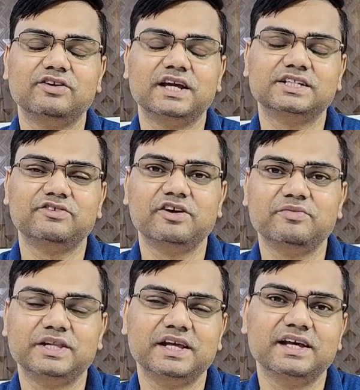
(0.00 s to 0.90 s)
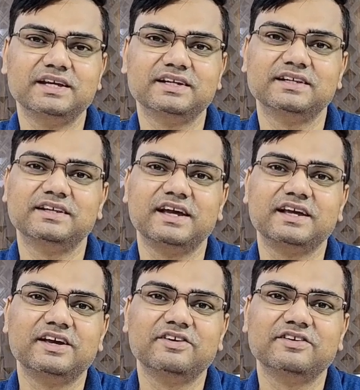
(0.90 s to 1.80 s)
हैं और नेक्स्ट वीडियो मिलते हैं
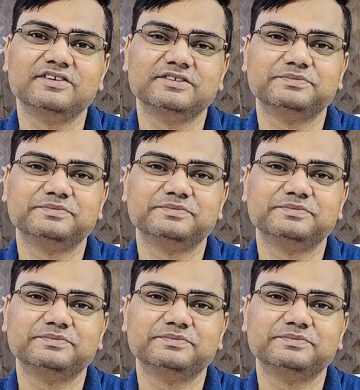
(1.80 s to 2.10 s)
थैंक यू